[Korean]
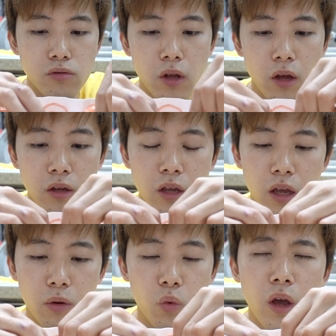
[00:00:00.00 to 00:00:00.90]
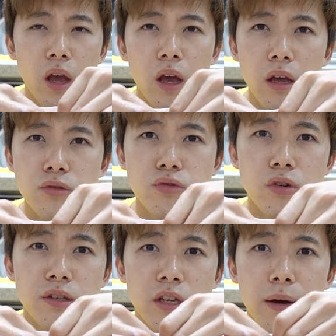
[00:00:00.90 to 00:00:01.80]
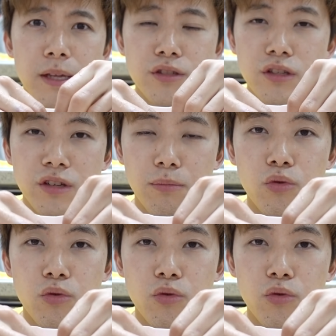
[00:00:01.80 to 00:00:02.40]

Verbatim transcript: 근데 이게 왜 중국에서 인기가 많은지는 잘